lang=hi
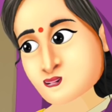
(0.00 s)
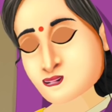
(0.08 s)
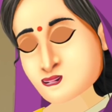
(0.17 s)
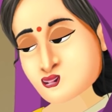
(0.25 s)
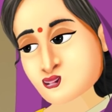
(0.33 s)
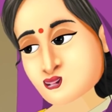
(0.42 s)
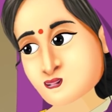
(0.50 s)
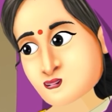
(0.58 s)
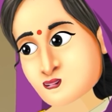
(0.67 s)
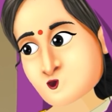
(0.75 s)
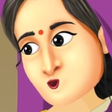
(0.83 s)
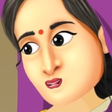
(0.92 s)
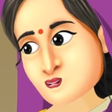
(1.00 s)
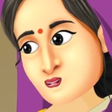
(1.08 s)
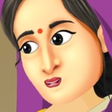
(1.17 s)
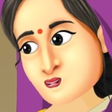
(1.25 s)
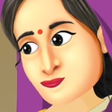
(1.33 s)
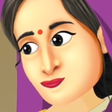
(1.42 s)
ये कुछ दिन रुकने
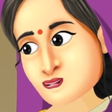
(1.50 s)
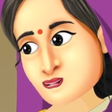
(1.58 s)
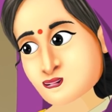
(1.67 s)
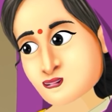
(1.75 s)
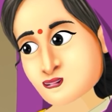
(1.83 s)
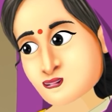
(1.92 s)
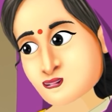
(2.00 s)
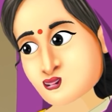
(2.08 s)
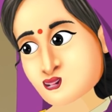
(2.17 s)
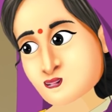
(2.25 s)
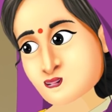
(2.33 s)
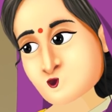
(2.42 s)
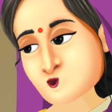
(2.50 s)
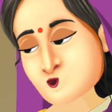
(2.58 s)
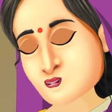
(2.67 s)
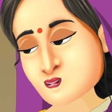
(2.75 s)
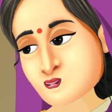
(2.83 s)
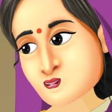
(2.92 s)
आई थी ना इसे
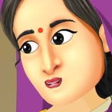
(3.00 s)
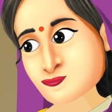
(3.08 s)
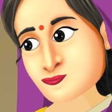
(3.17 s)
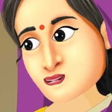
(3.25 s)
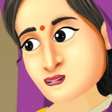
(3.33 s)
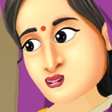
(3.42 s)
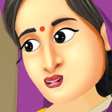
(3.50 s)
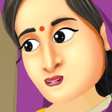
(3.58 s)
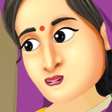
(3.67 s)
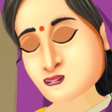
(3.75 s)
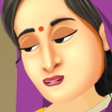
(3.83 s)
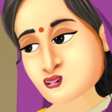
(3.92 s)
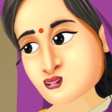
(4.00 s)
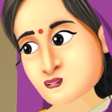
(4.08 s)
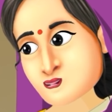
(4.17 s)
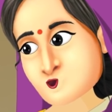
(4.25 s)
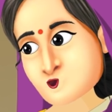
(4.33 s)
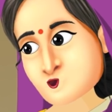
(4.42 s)
कल ही यहाँ से रवाना न किया ना
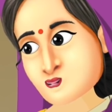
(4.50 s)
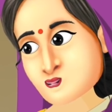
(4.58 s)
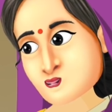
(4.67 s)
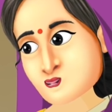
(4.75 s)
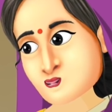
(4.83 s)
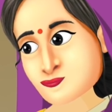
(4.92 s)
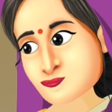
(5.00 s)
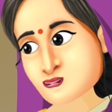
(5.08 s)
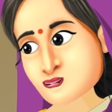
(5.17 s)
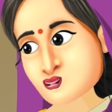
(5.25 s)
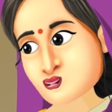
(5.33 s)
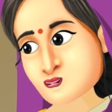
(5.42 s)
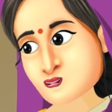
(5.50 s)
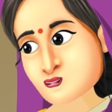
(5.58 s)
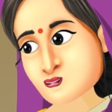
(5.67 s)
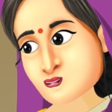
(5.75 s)
तो मेरा नाम भी शीना नहीं